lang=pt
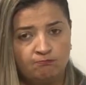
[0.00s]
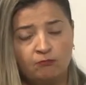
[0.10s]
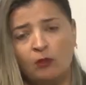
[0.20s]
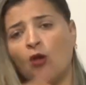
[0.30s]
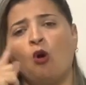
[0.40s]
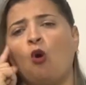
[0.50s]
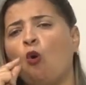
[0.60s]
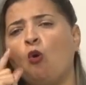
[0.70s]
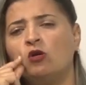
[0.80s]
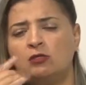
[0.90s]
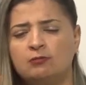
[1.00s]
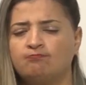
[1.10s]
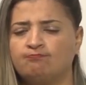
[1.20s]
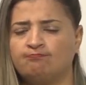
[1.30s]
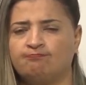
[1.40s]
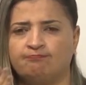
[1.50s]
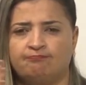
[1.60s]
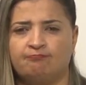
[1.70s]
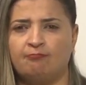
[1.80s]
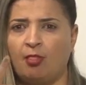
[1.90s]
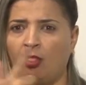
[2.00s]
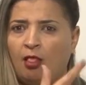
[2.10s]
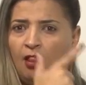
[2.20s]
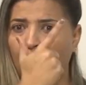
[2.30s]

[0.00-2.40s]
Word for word: Então, Ronice é,